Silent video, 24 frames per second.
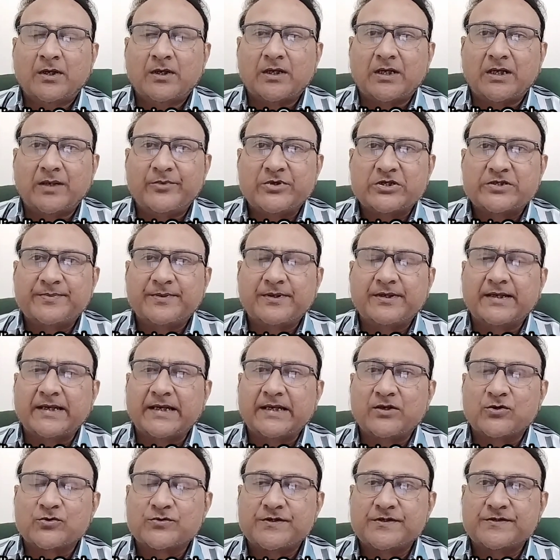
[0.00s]
अब इसमें
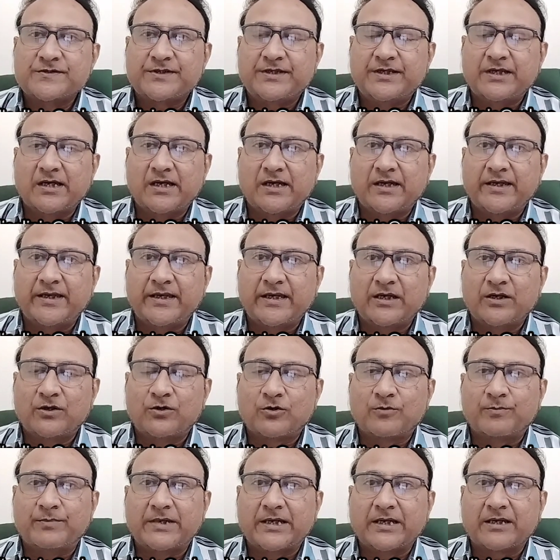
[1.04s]
डायग्नोसिस क्या है
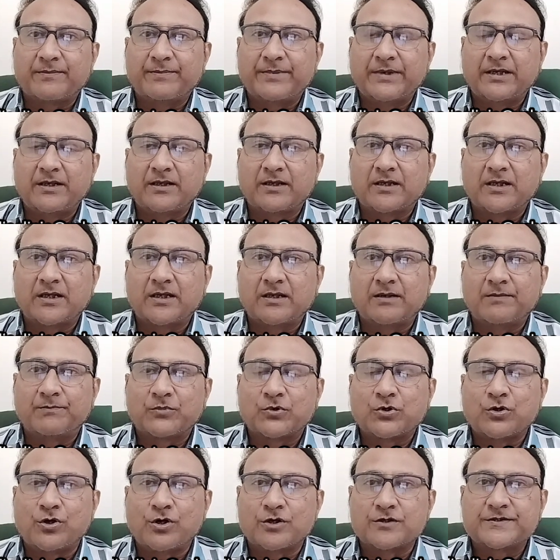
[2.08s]
और बैक पेन का
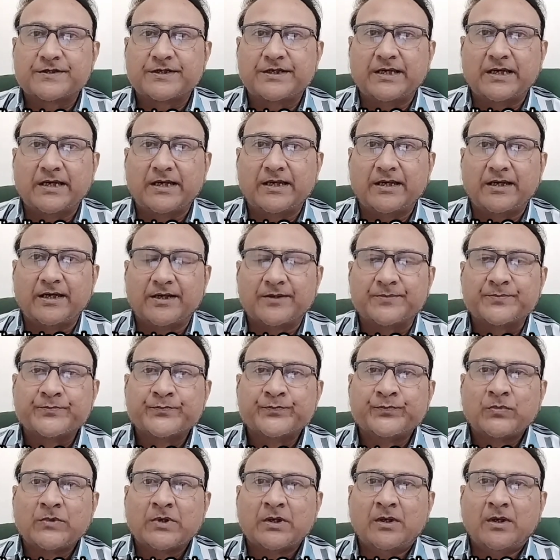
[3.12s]
कॉज क्या है
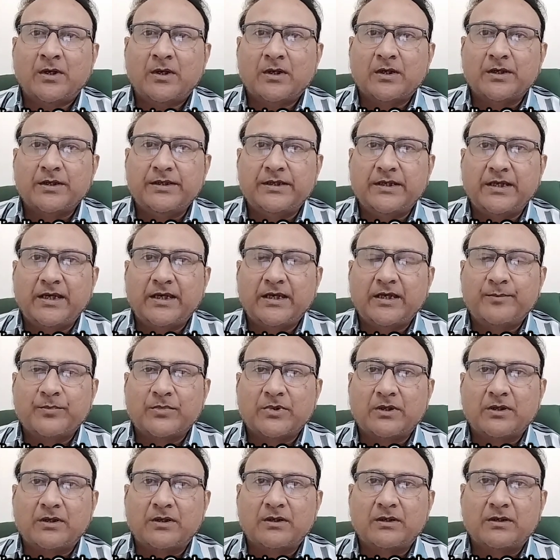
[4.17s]
ये
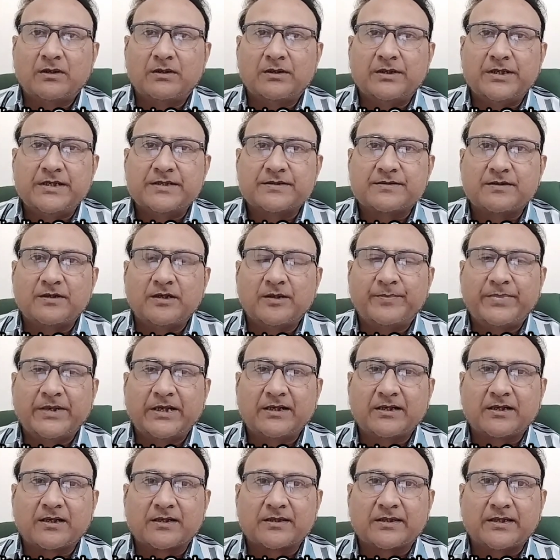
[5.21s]
इस
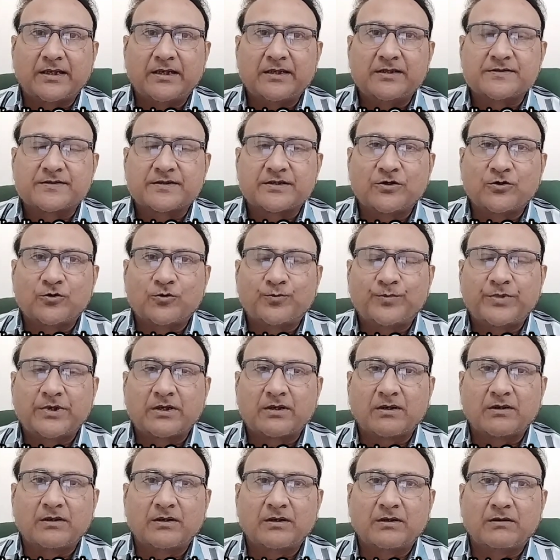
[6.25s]
डिपेंड करता है इसके
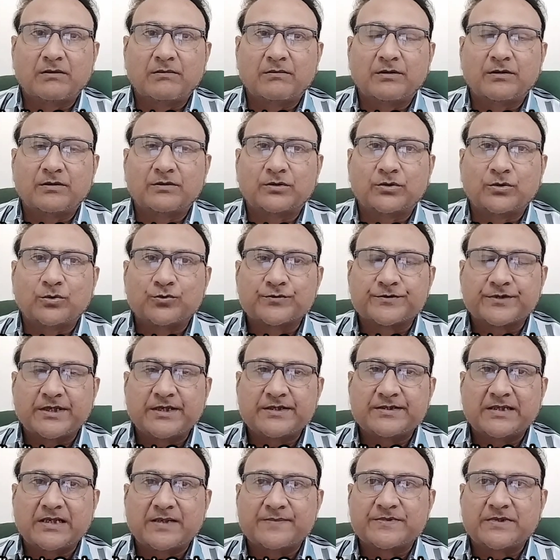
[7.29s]
ऊपर तो उसके
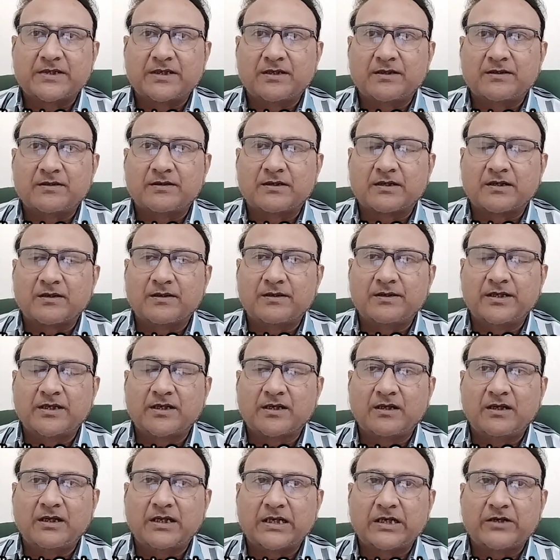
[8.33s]
हिसाब से
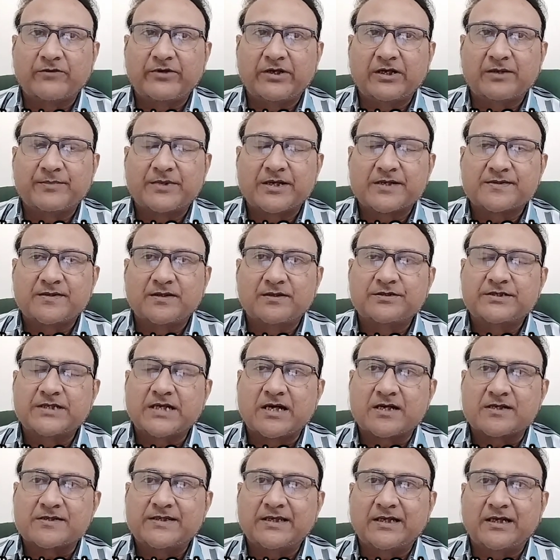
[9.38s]
नियरली आयुर्वेदिक मेडिसिन
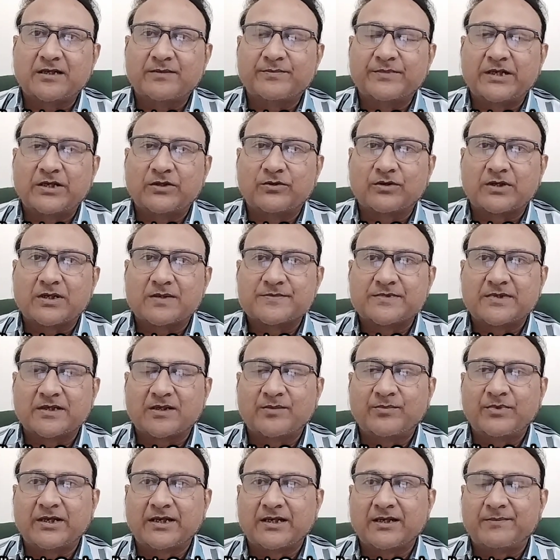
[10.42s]
चार से आठ महीने तो कम से
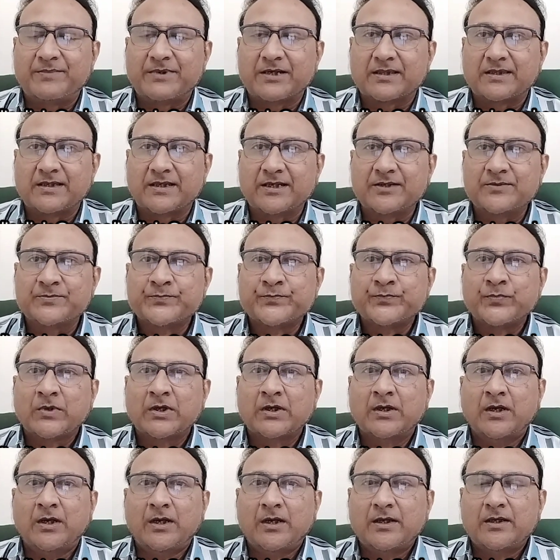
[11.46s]
कम लेना पड़ता है
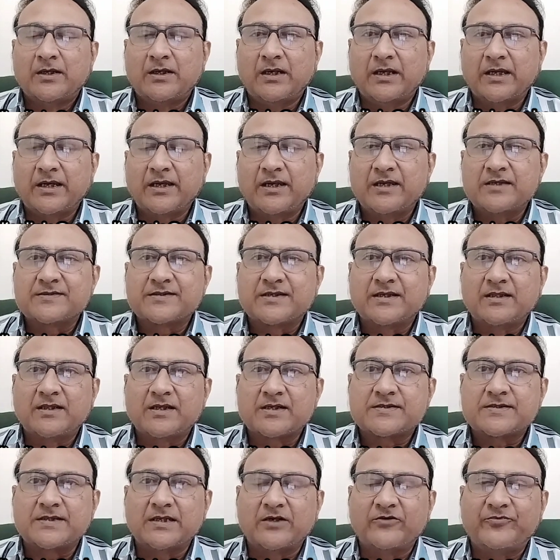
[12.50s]
लेकिन इसके अंदर
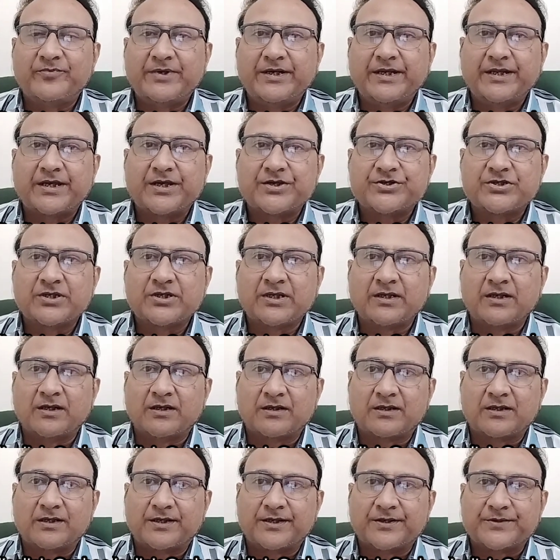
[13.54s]
सेल्फ मेडिकेशन ना
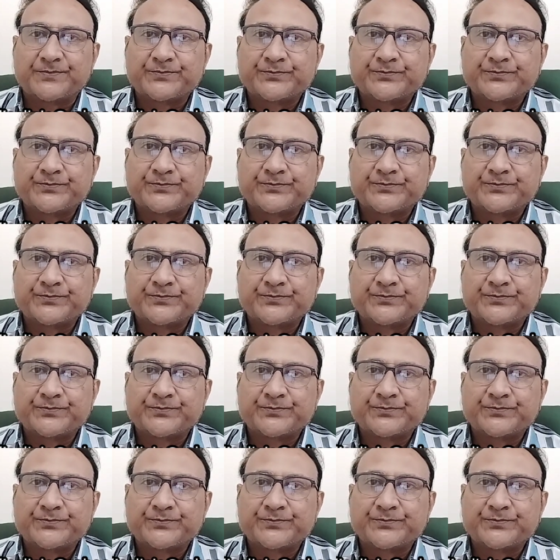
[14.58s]
करें